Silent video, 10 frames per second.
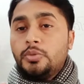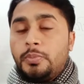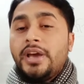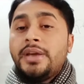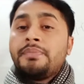
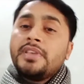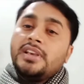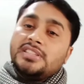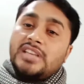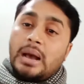উপায়
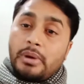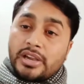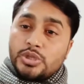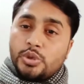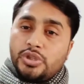যে
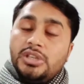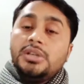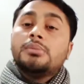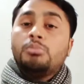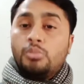আমাকে যদি
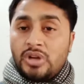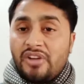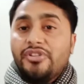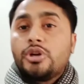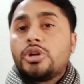
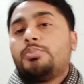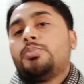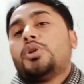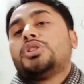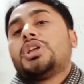মুনাফিকর
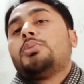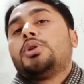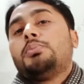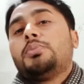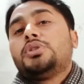পন্থা
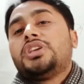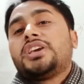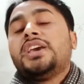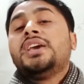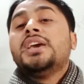অবলম্বন
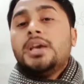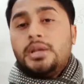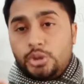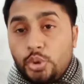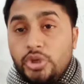থেকে
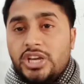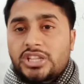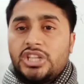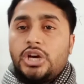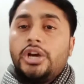দূরে
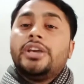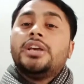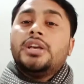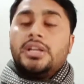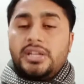থাকতে হয়
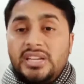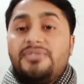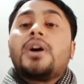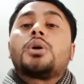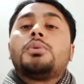
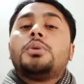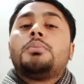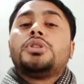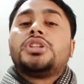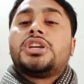নিপাক
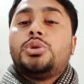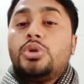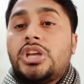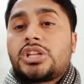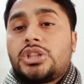অবলম্বন থেকে
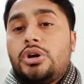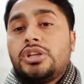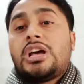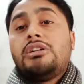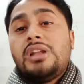দূরে থাকতে
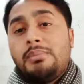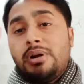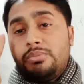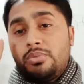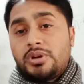হয় তাহলে
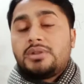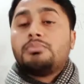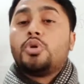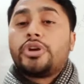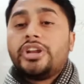আমার
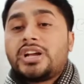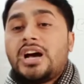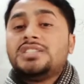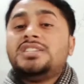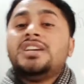মুখের
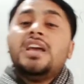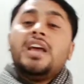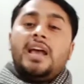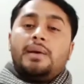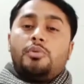কাজ
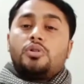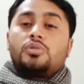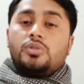এবং